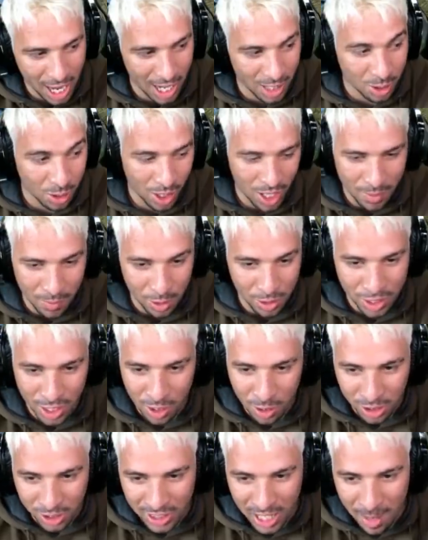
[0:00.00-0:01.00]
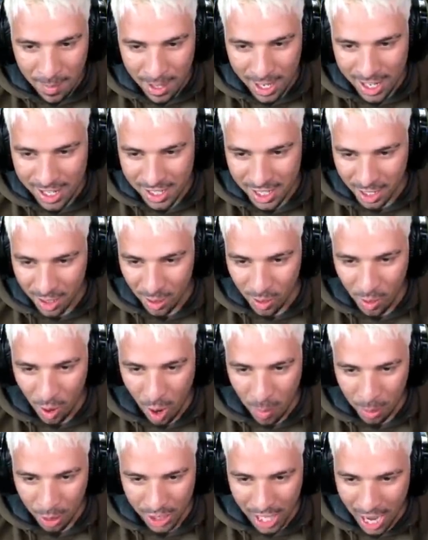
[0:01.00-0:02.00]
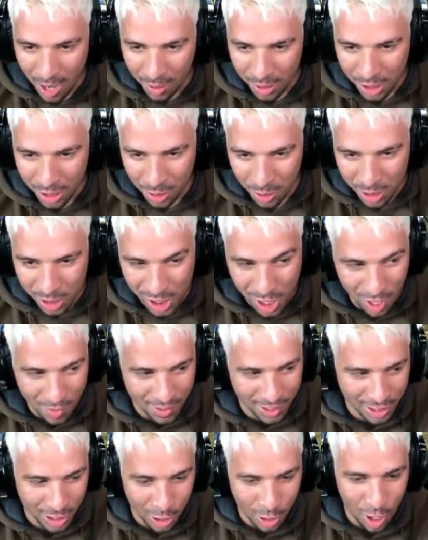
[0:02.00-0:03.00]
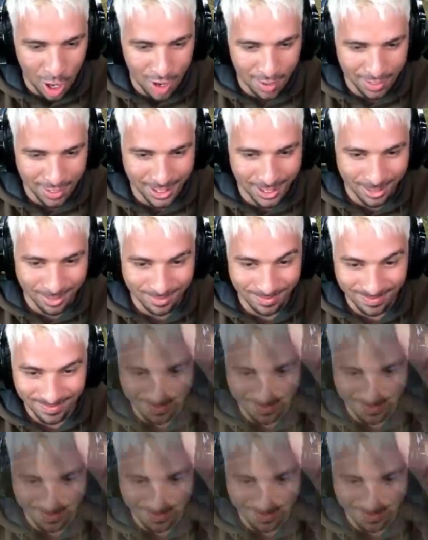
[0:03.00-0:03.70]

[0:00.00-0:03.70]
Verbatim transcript: Acho que você não está merecendo um copo d'água de 2,99.